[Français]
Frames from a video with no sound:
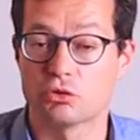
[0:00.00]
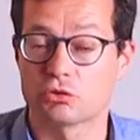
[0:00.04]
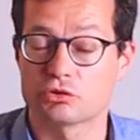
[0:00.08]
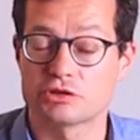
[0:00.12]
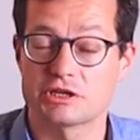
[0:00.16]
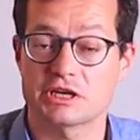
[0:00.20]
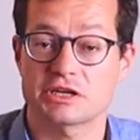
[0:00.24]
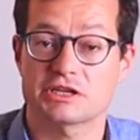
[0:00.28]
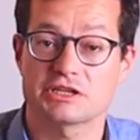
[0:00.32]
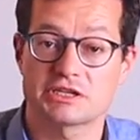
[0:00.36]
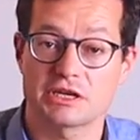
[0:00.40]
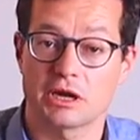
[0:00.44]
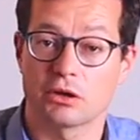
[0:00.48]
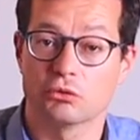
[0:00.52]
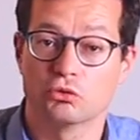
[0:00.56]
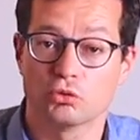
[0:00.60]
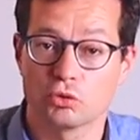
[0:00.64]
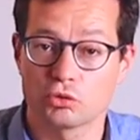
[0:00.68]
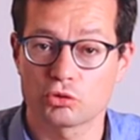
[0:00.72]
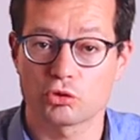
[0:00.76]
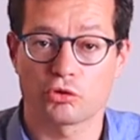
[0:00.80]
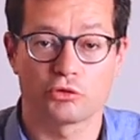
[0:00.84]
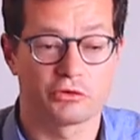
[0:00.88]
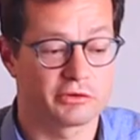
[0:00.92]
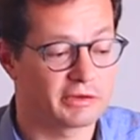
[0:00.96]
donc cherché un
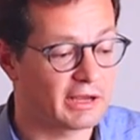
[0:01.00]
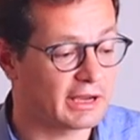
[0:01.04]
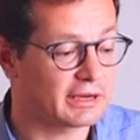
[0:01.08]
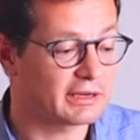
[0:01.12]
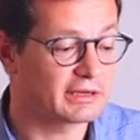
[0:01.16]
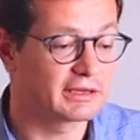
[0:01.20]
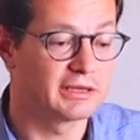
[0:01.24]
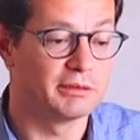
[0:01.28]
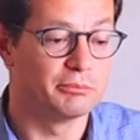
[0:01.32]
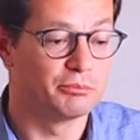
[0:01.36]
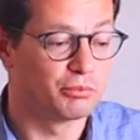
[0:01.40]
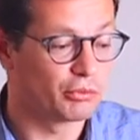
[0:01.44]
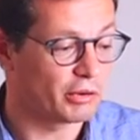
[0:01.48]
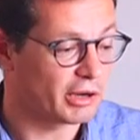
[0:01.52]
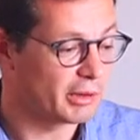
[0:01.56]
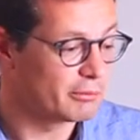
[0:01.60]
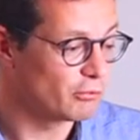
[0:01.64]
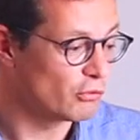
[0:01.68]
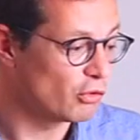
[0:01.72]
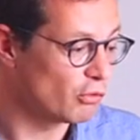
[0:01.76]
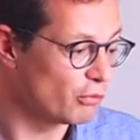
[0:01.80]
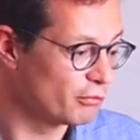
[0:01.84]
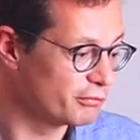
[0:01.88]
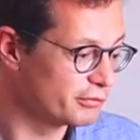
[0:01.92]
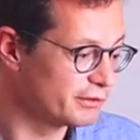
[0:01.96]
autre sac qui pourrait me
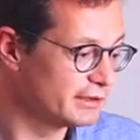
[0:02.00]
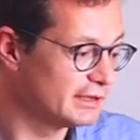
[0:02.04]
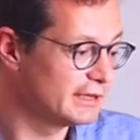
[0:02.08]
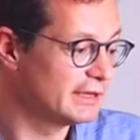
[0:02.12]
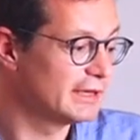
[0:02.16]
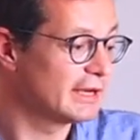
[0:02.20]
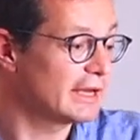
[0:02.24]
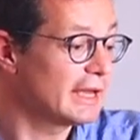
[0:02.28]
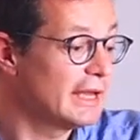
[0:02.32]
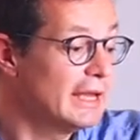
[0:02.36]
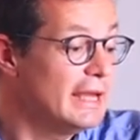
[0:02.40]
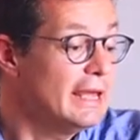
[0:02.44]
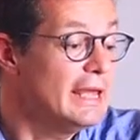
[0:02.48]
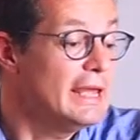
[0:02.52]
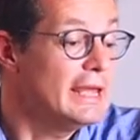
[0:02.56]
convenir